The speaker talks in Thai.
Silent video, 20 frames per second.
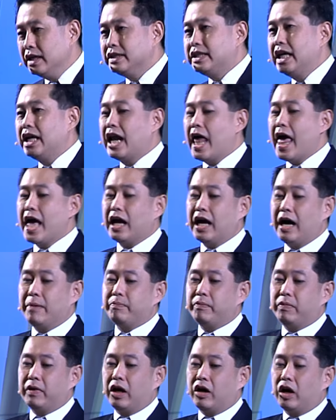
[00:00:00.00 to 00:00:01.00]
สิ่งแรกครับ
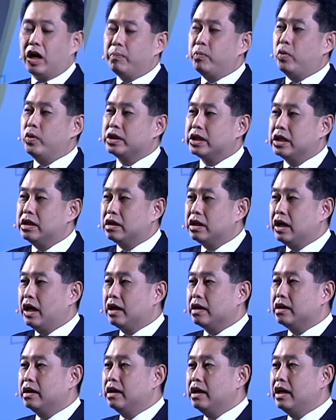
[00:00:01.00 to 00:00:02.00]
เรากำลังพูดถึงเรื่อง
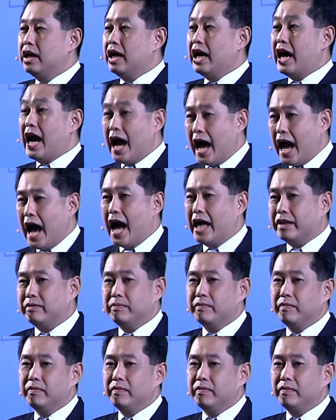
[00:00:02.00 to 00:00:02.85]
อาหาร